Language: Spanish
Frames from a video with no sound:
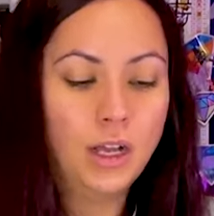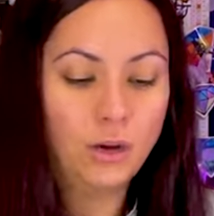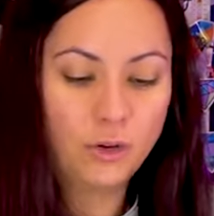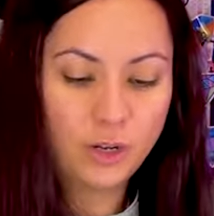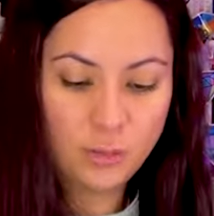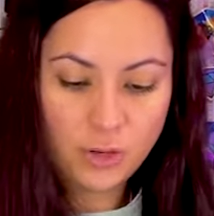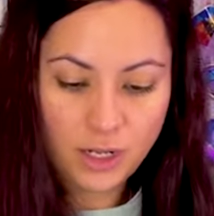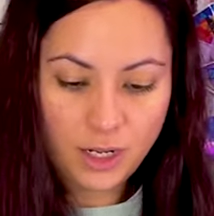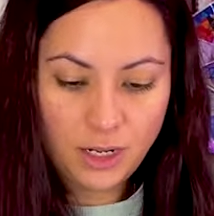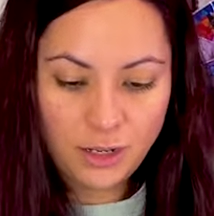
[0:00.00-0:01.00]
aurora
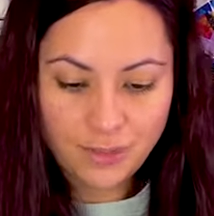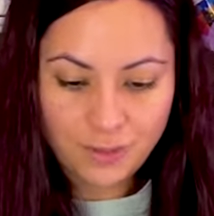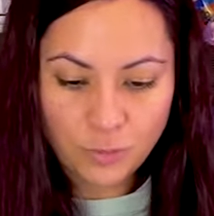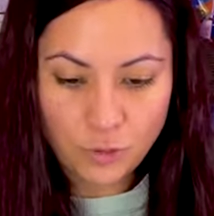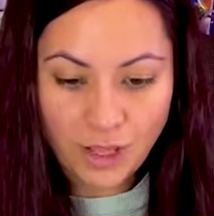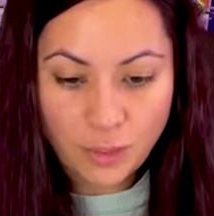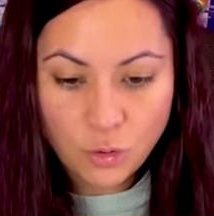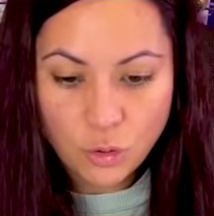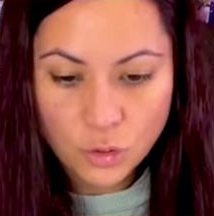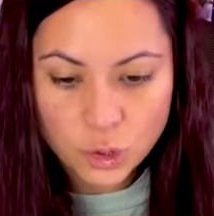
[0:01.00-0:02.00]
boreal
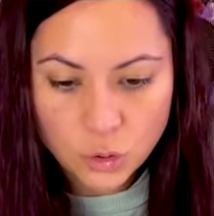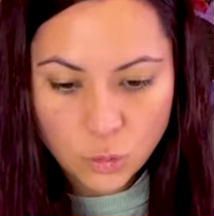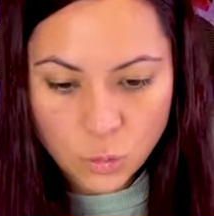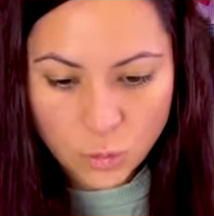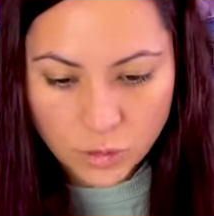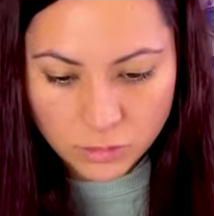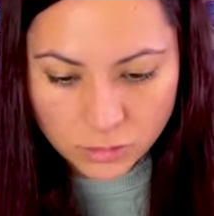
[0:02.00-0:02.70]
morado oscuro.